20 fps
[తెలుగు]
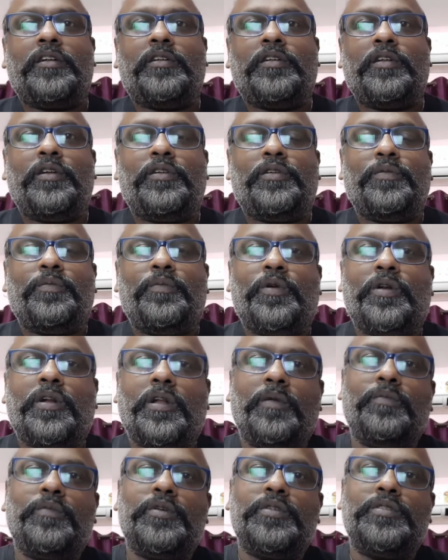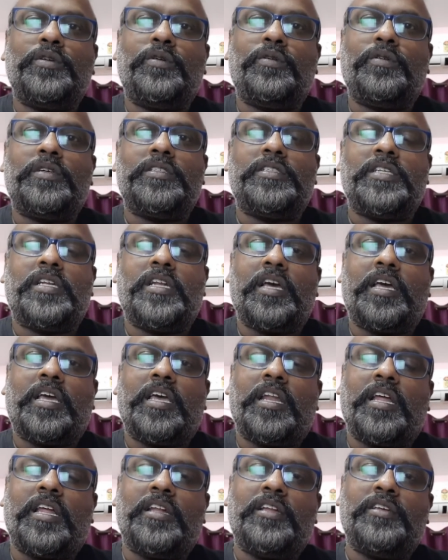అటు ఇటు మూటలు మోసి ఒక చిన్న
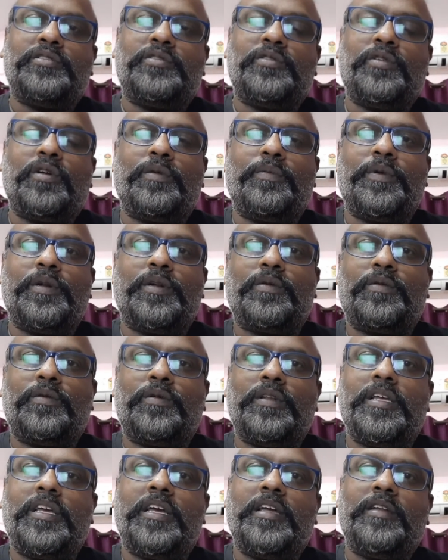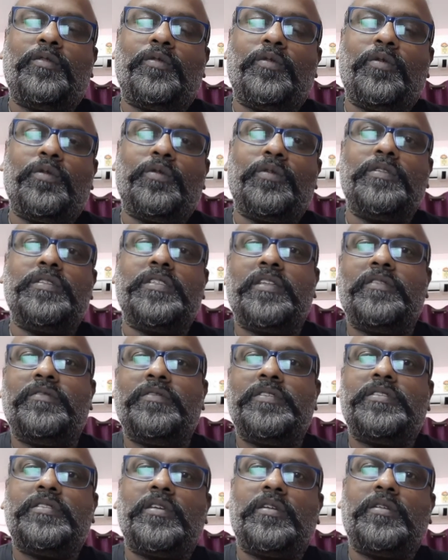కిరాణా స్టోర్ పెట్టుకొని ఆయన కొడుకుని
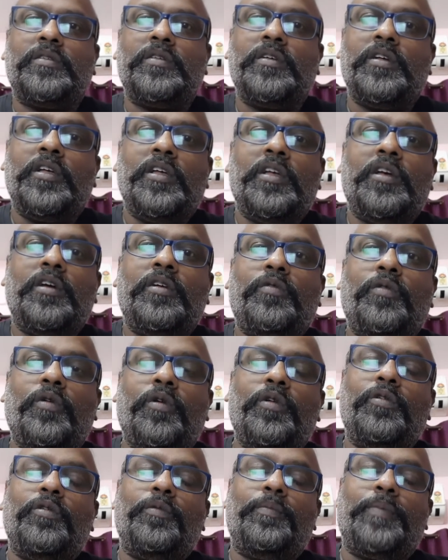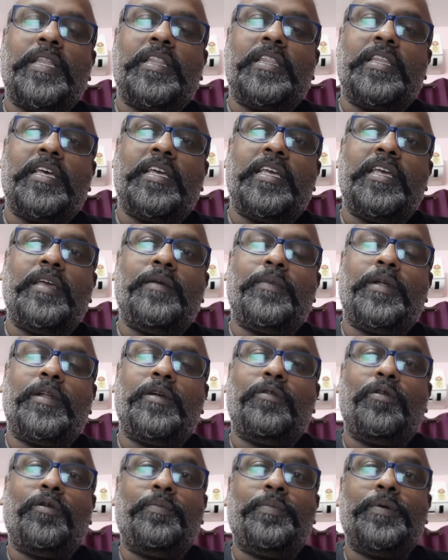చదివిస్తాడు కొడుకు పెద్ద అయ్యి మన
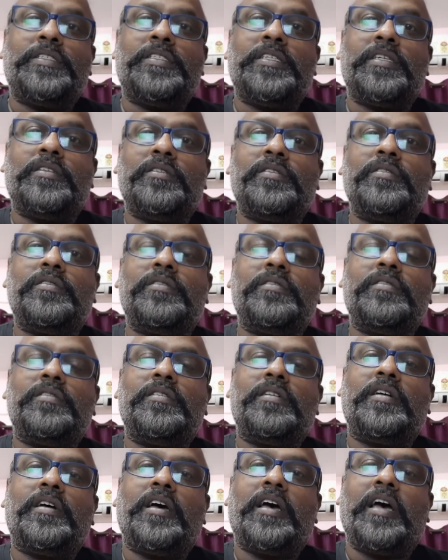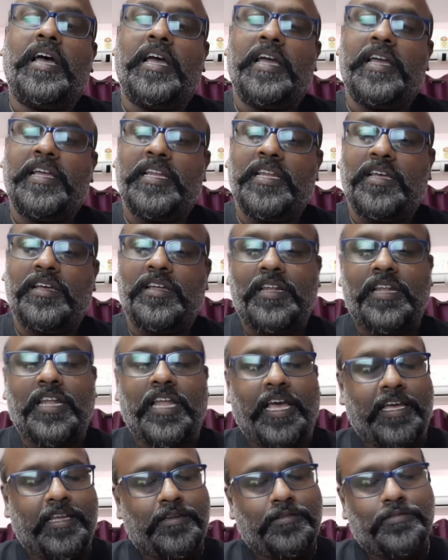గోపిచంద్ ఆయన
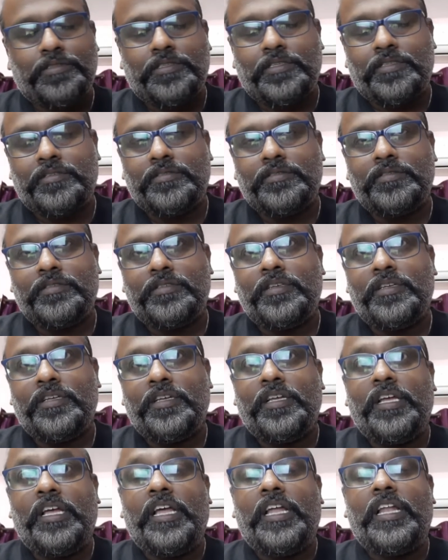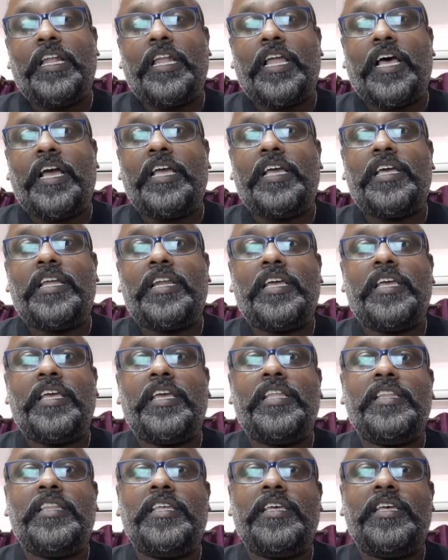లాయర్ అవుతాడు లాయర్
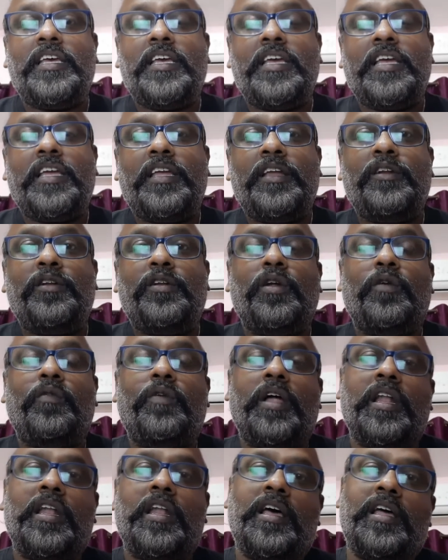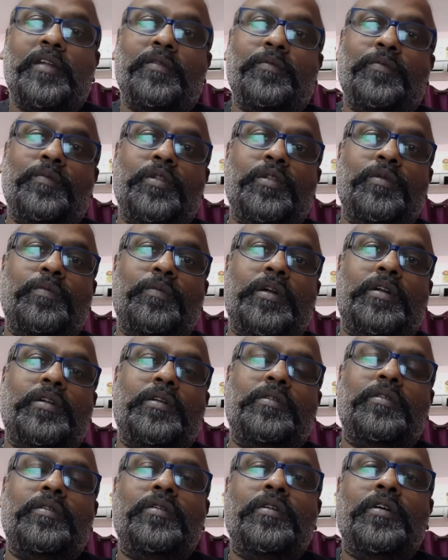అయ్యింది ఇంట్లో వాళ్ళ నాన్న ముందు
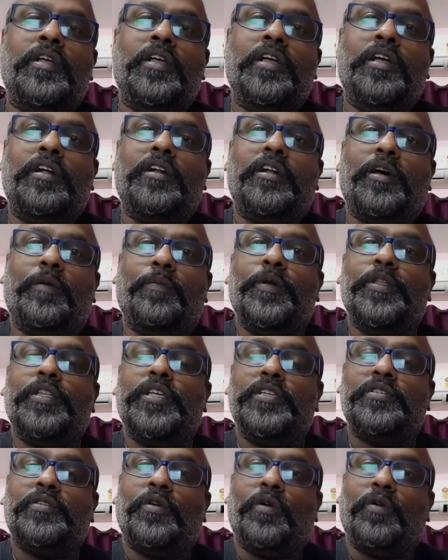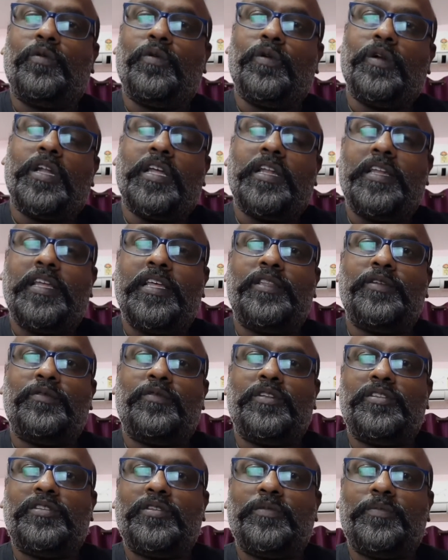మట్టుకు డబ్బు తీసుకోకుండా
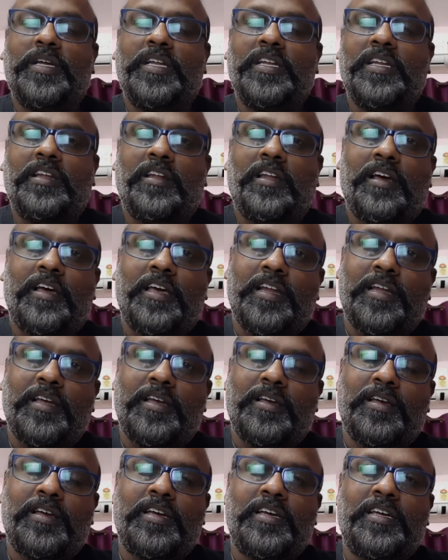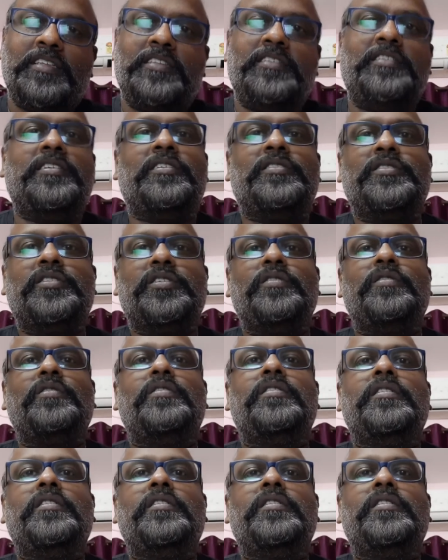నీతివంతమైన లాయర్గా ఇది చేస్తూ